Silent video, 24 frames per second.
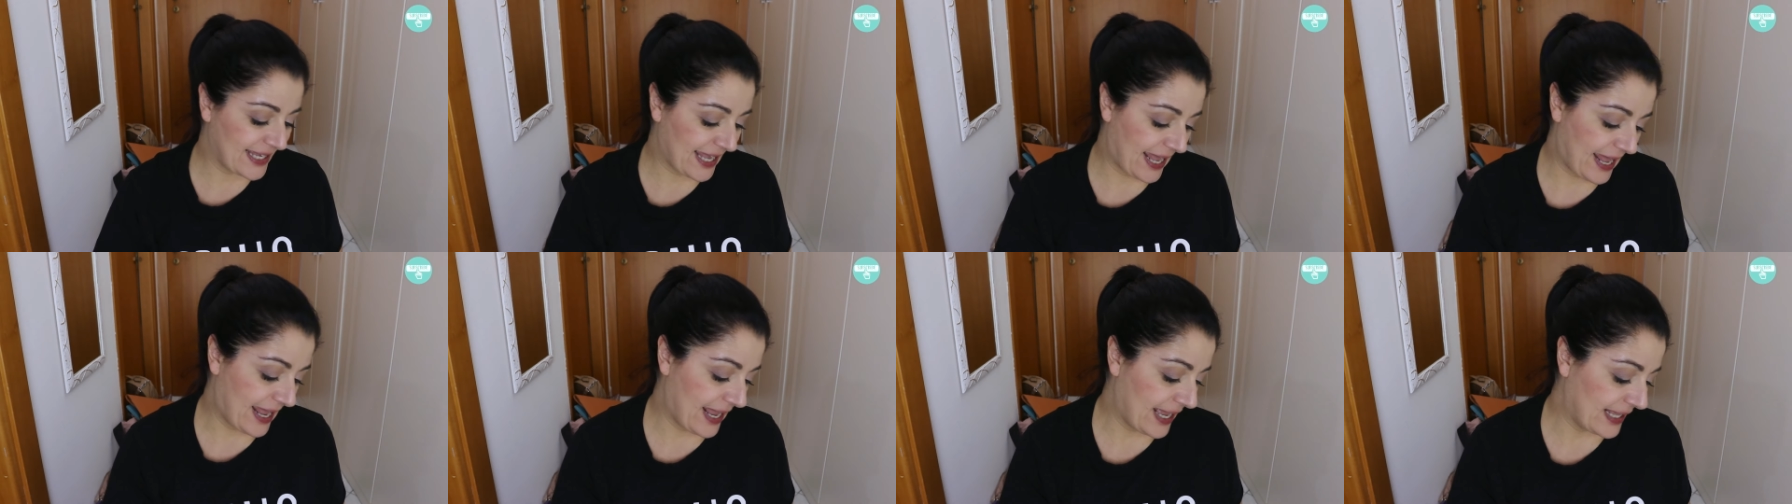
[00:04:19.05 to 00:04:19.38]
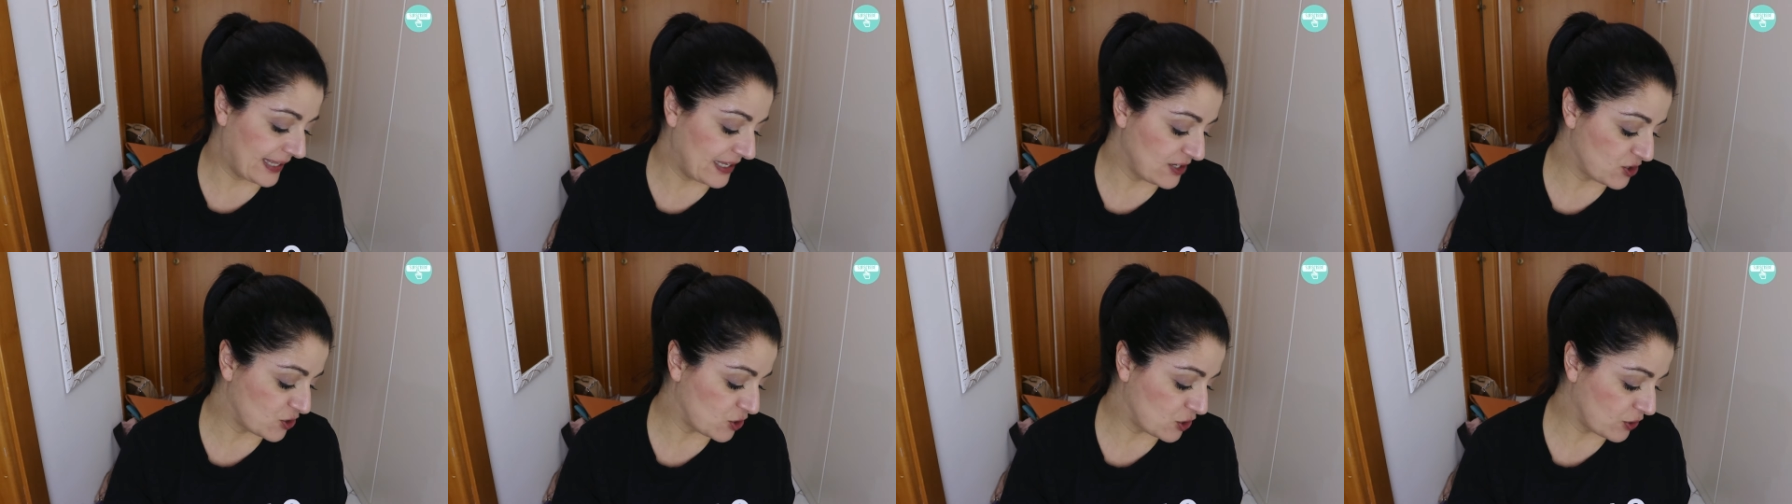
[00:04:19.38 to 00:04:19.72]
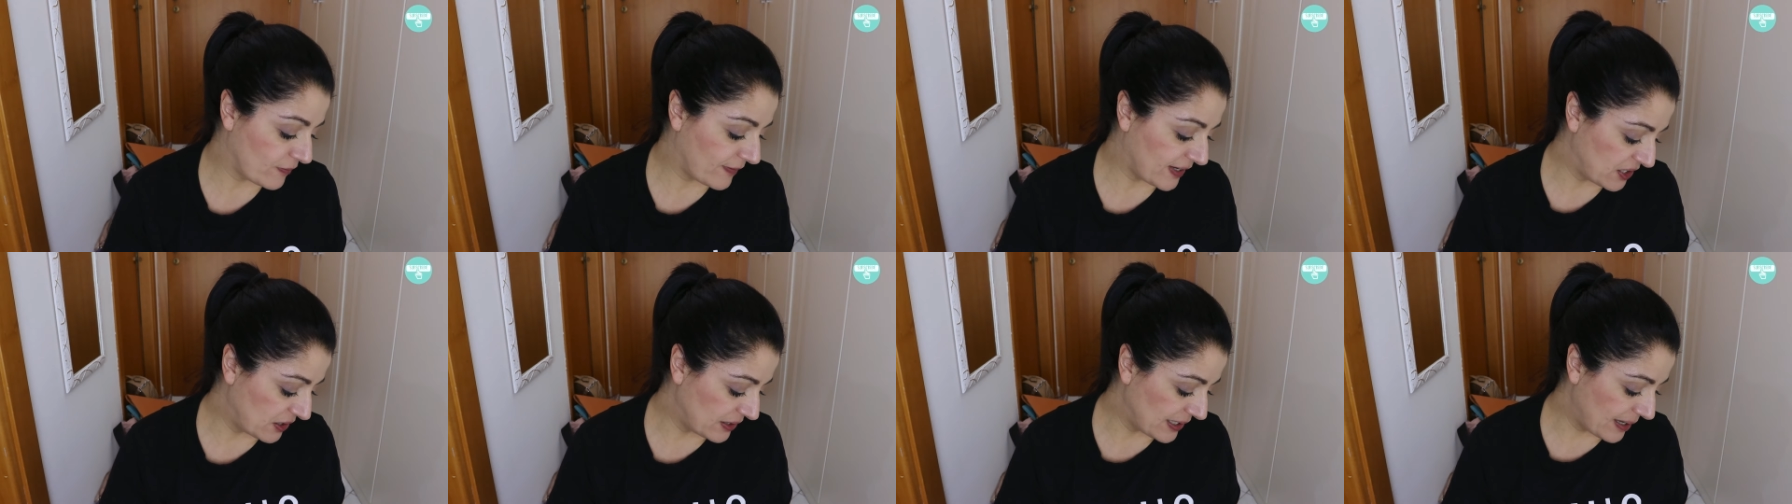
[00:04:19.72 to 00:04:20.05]
che adesso
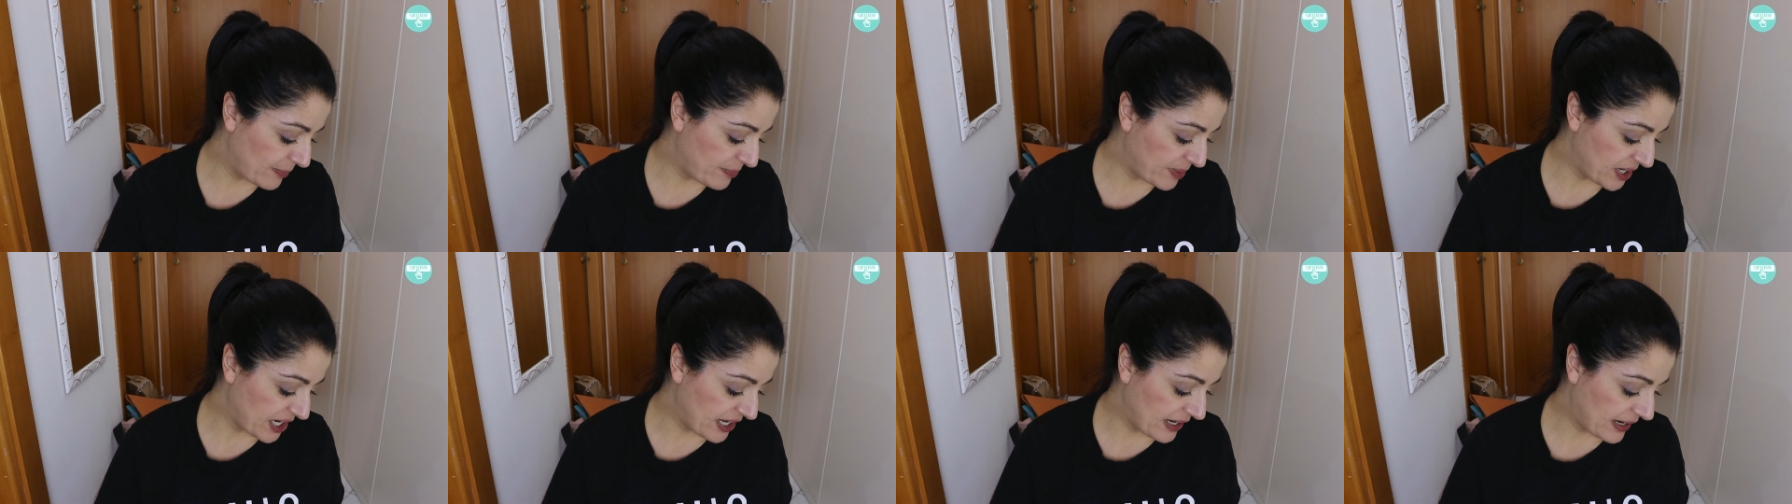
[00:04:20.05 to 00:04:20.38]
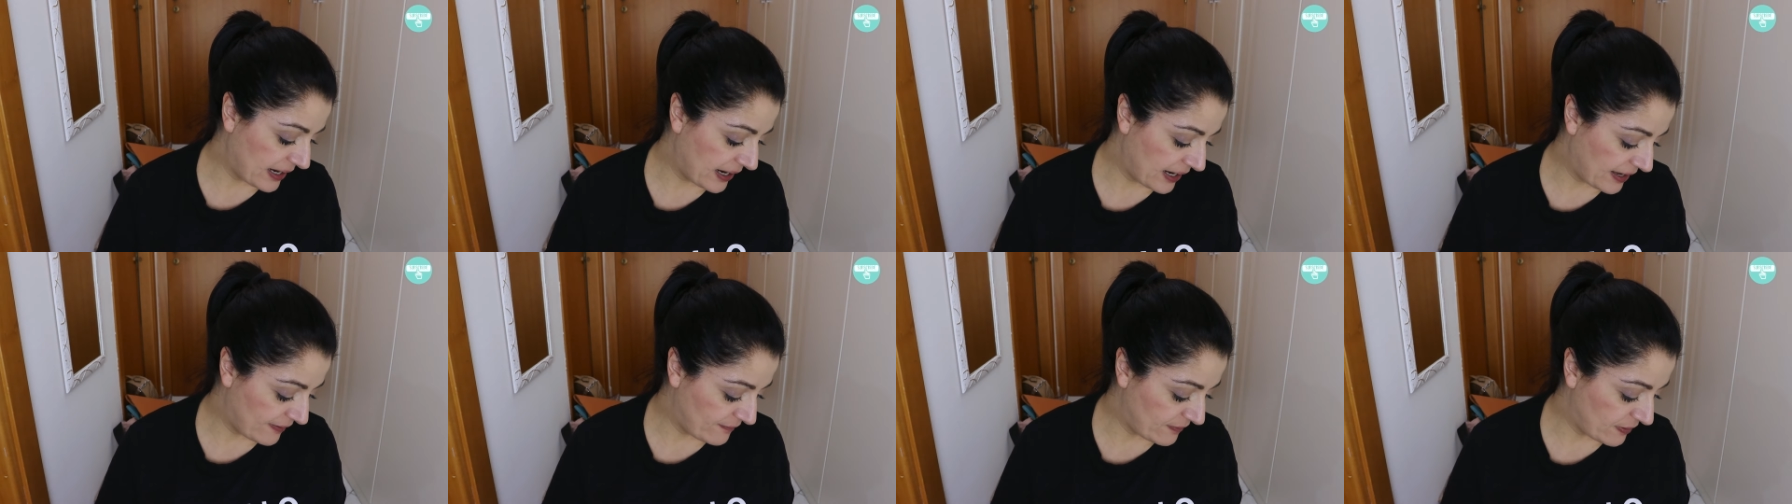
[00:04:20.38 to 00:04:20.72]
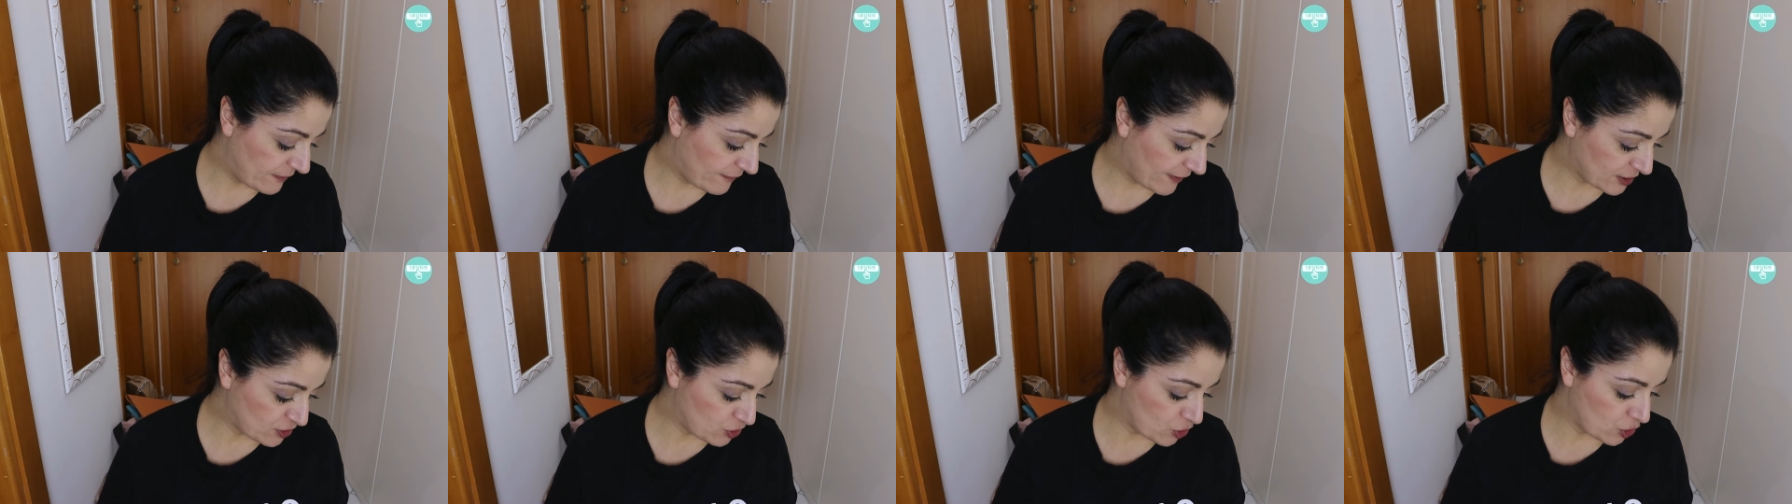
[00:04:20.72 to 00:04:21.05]
vado ad aprire e
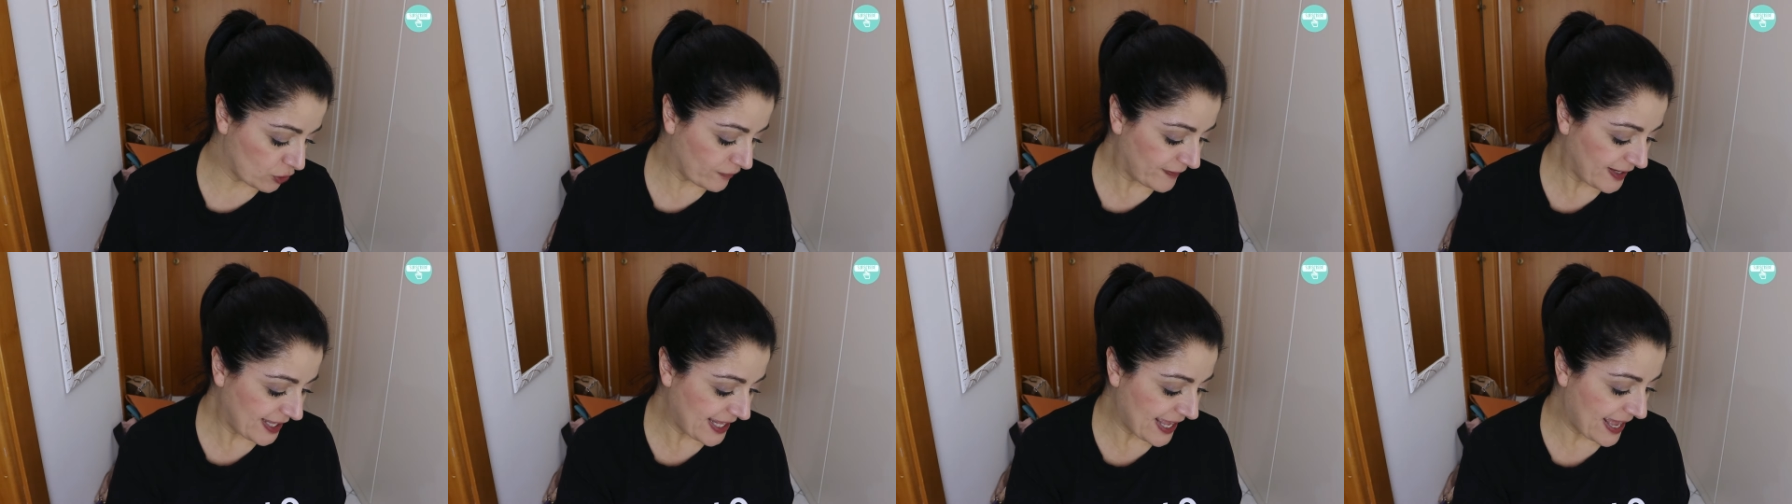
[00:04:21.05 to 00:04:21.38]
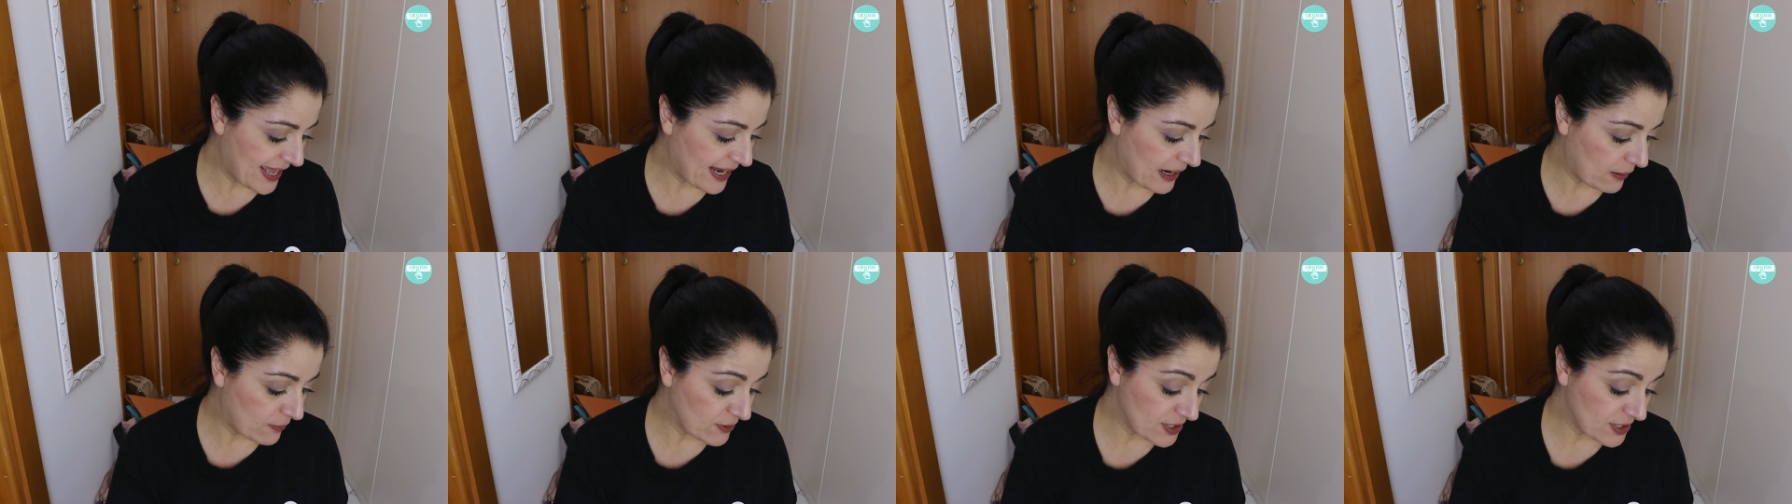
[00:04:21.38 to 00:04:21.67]
vi faccio vedere,